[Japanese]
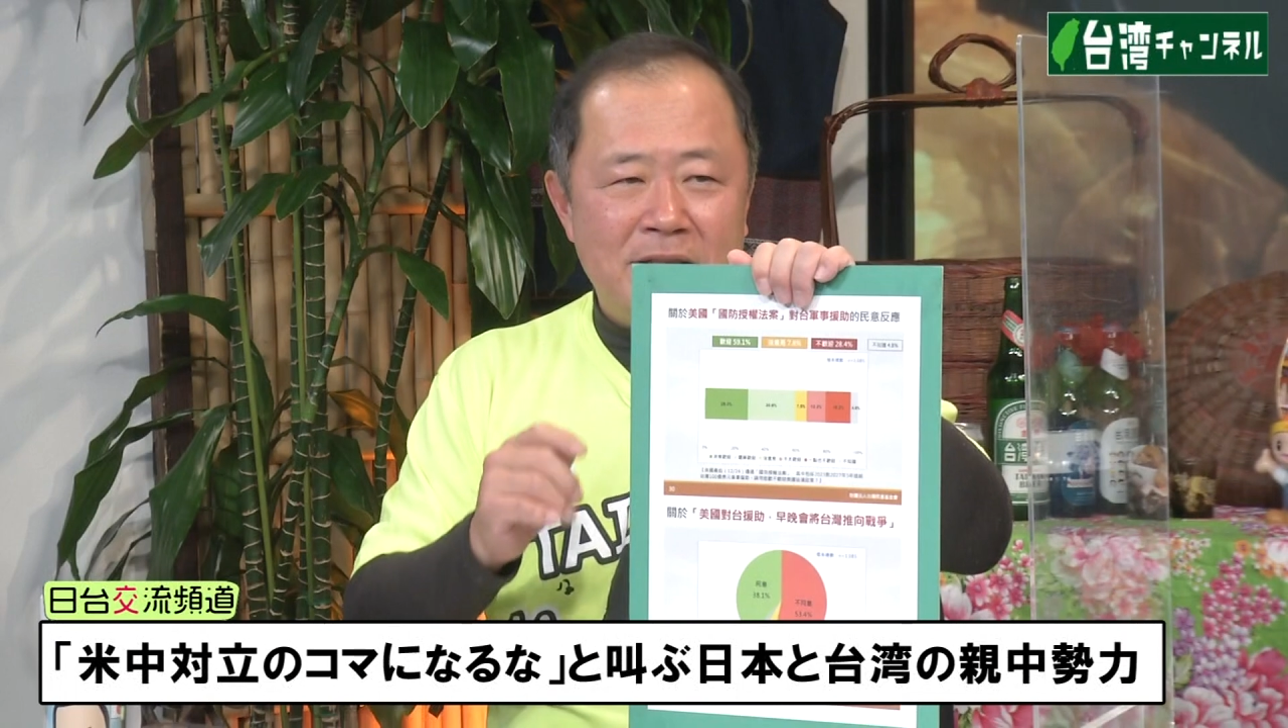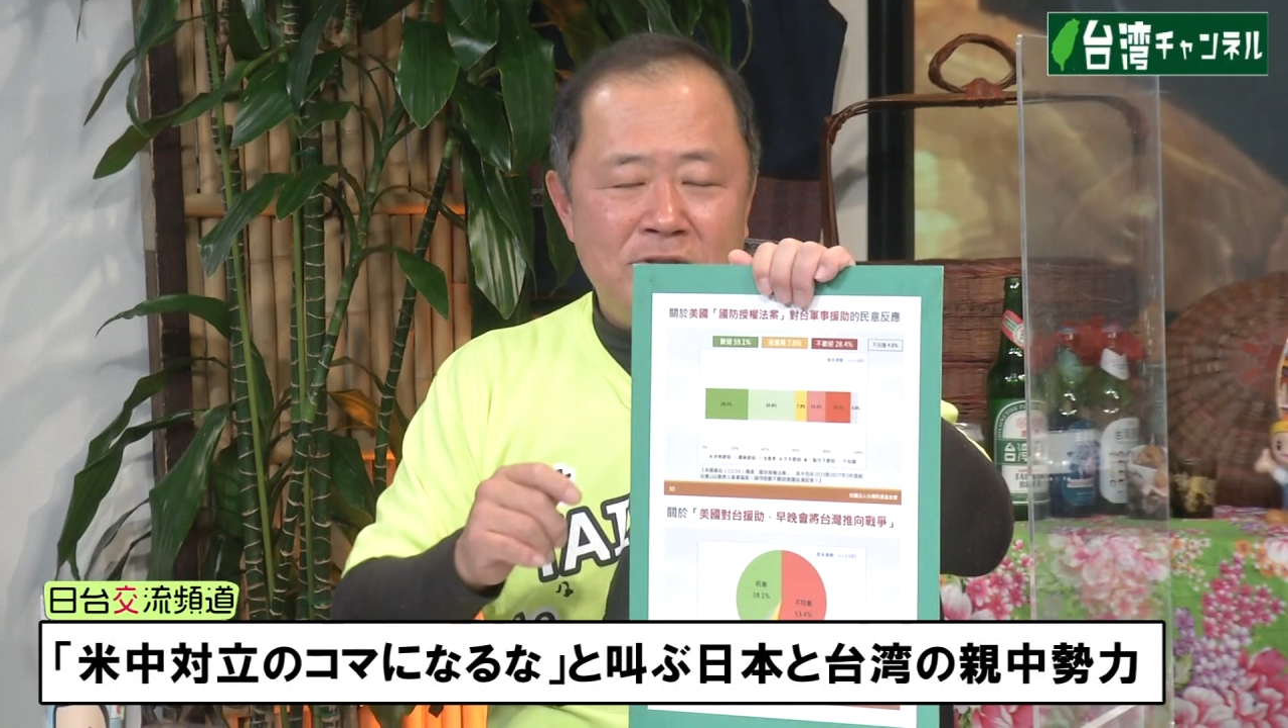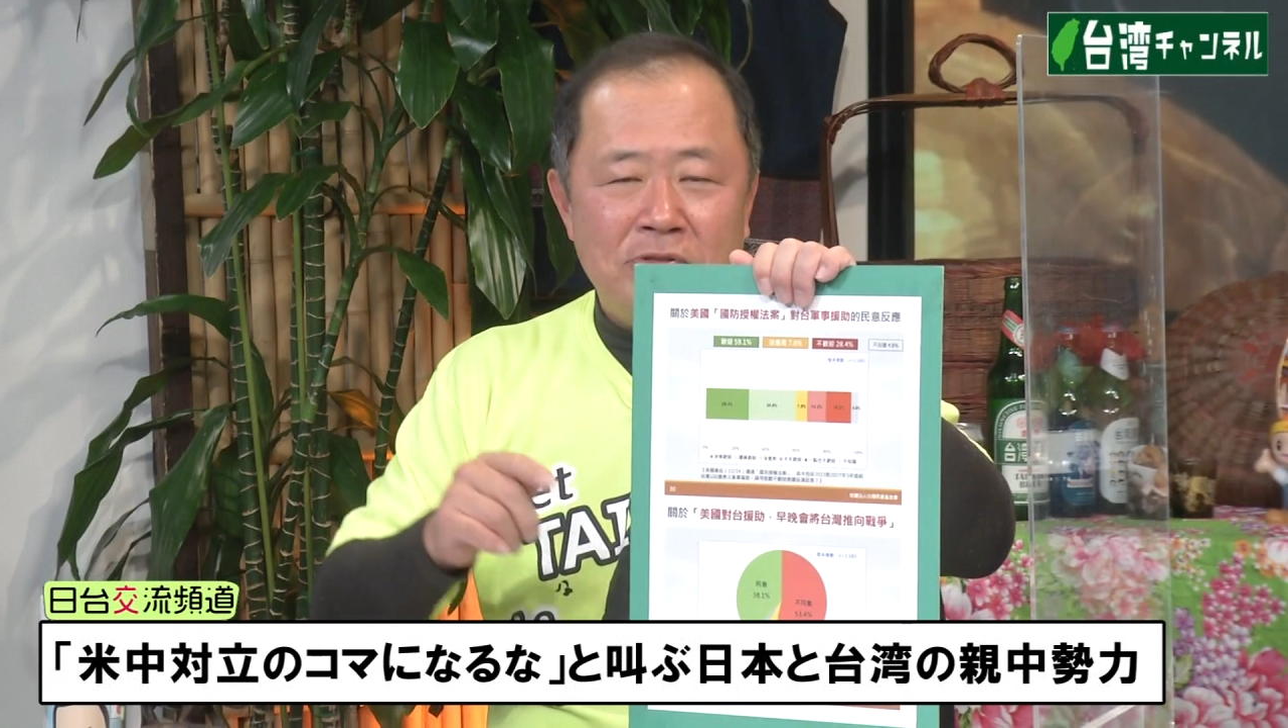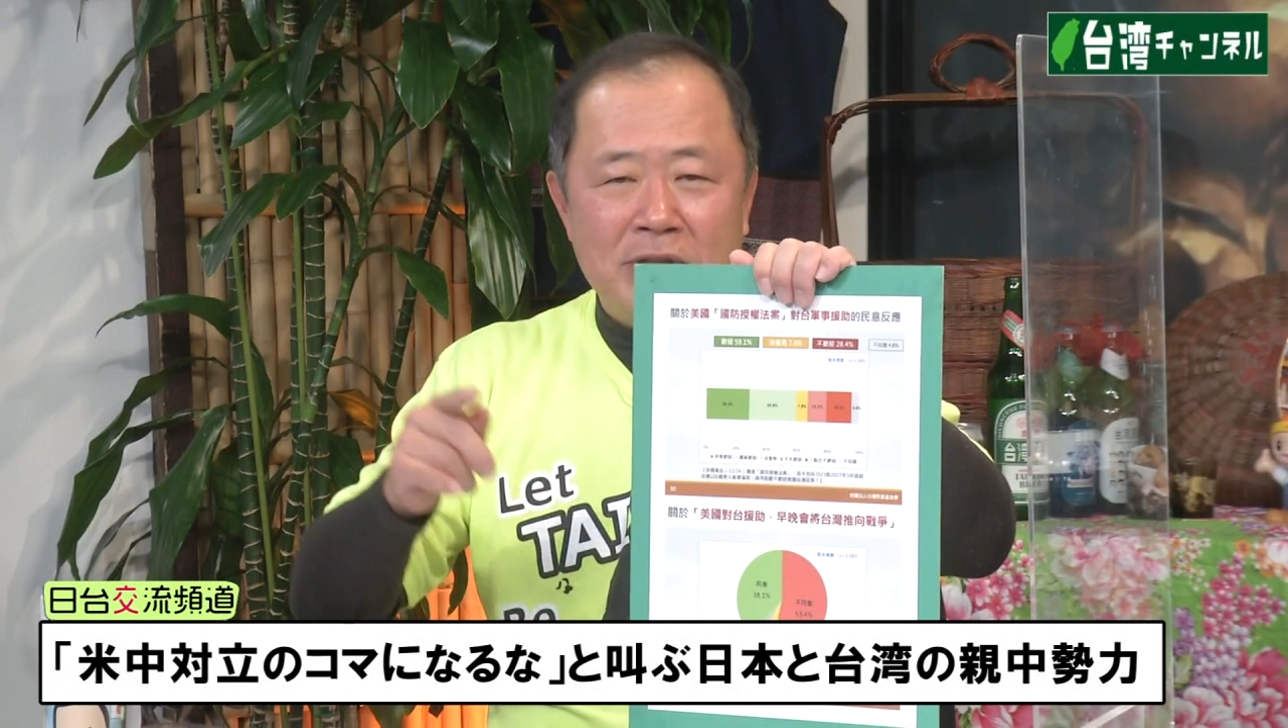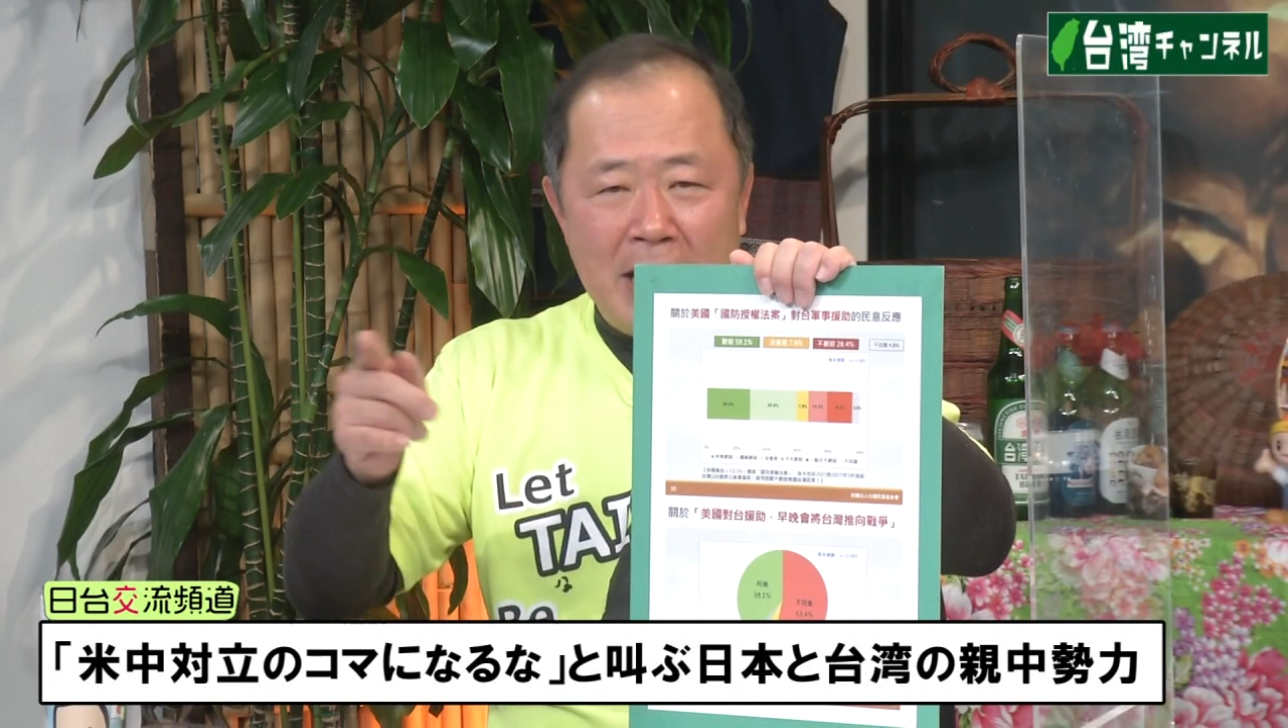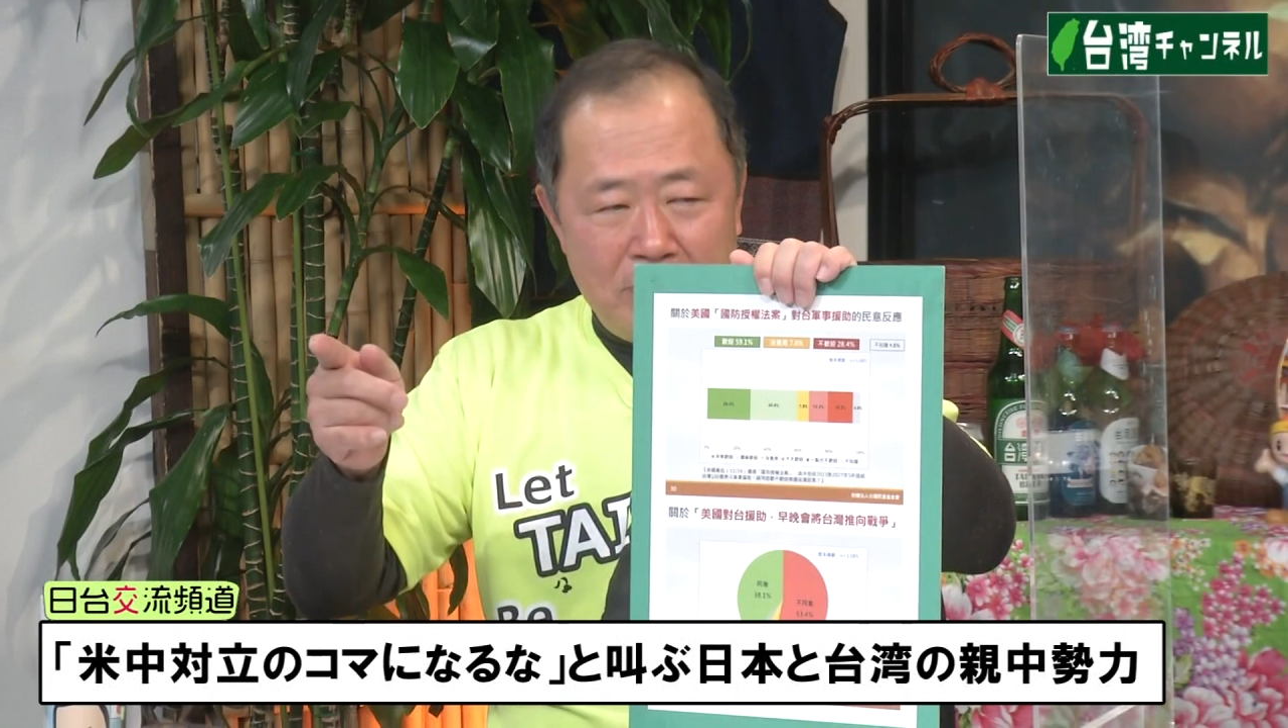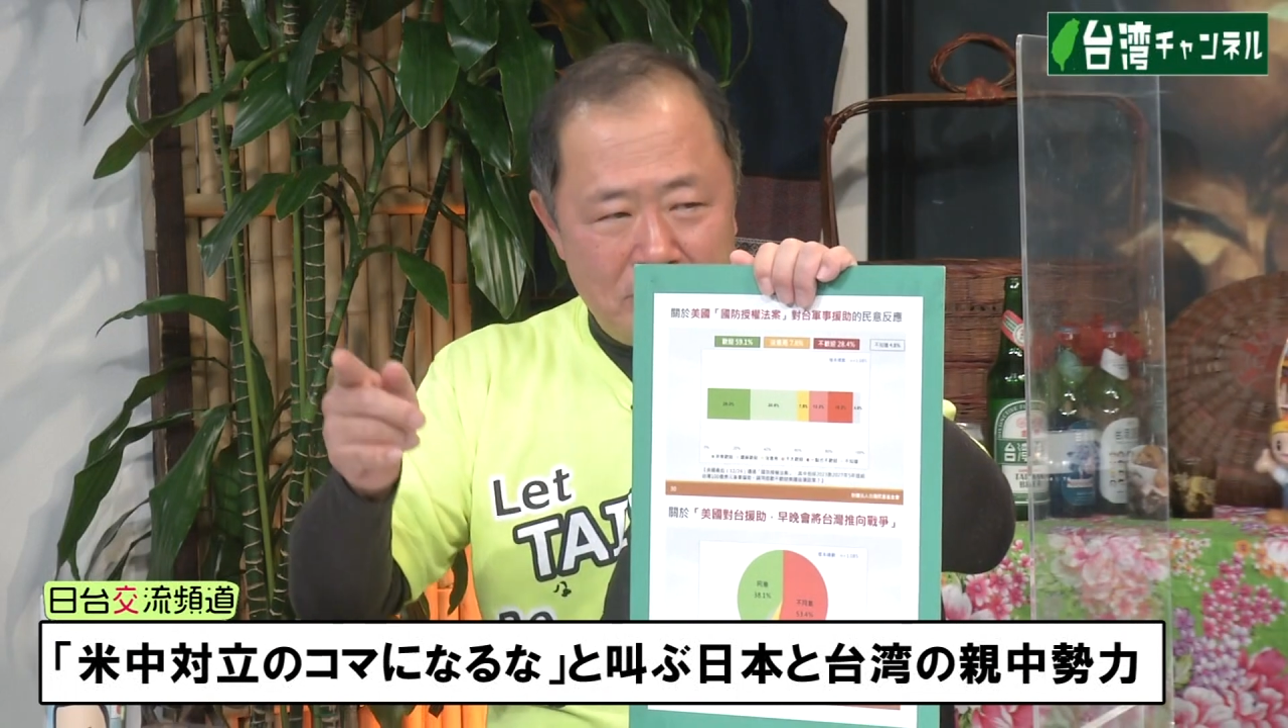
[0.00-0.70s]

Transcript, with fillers: 中国に対